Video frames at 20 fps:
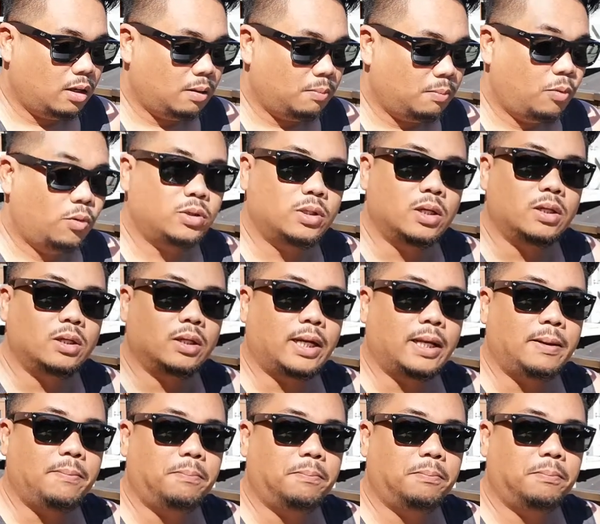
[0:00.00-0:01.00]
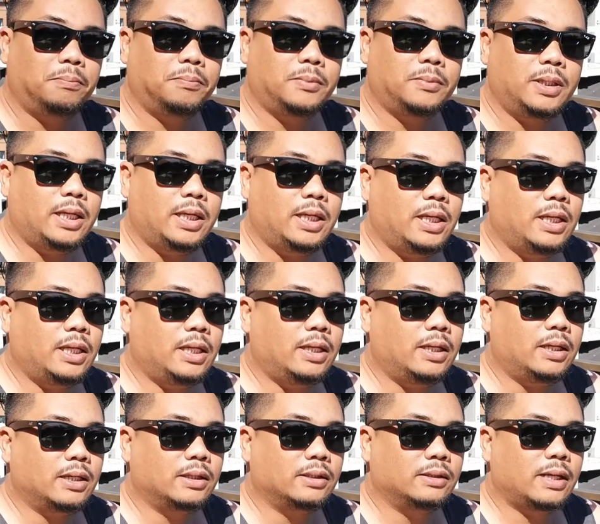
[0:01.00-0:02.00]
พูดถึงคลิปที่
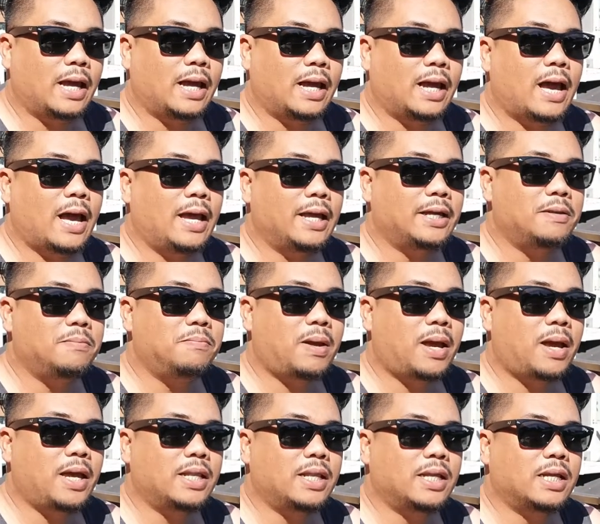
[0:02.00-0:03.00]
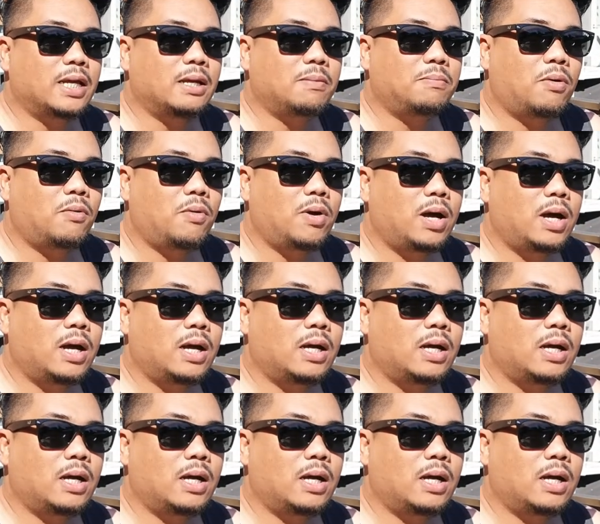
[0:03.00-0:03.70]
ห่างหายกันไปนะฮะเพราะว่า